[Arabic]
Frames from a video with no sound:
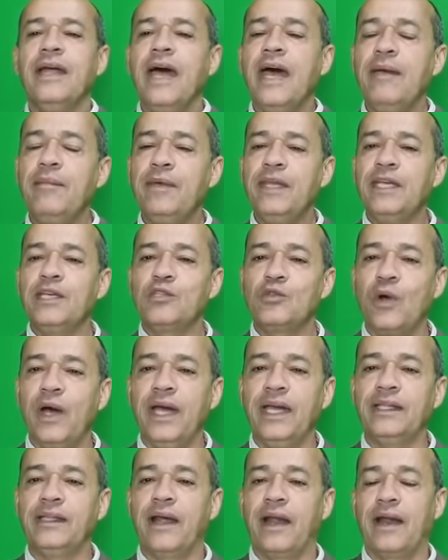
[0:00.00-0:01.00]
امينه
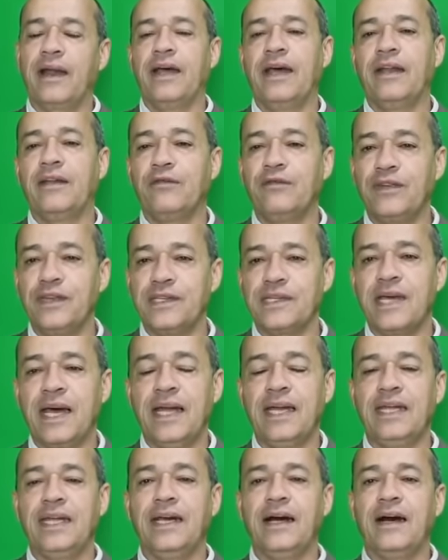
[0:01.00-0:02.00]
حيدر
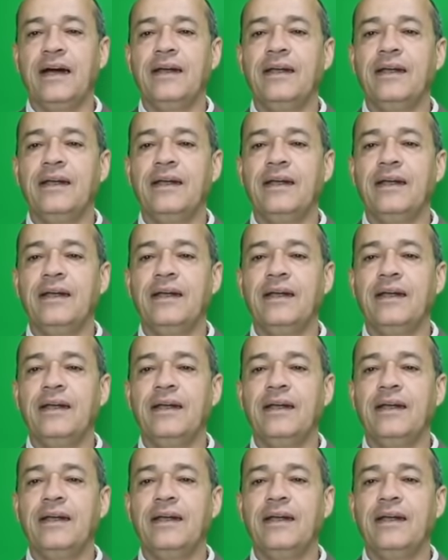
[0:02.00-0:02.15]
انفصاليه